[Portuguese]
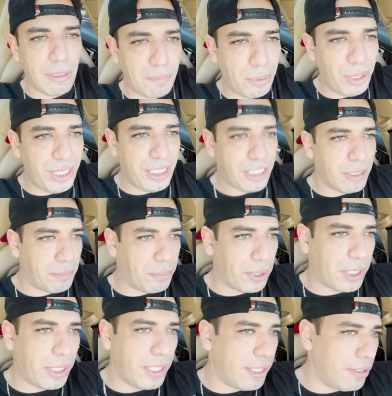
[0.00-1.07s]
da polícia,
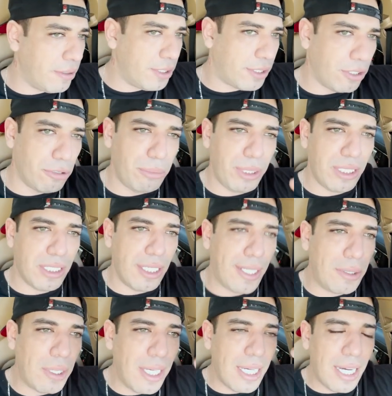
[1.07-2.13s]
porque se eu não me
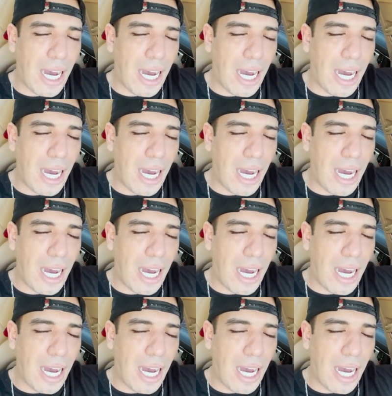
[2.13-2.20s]
engano,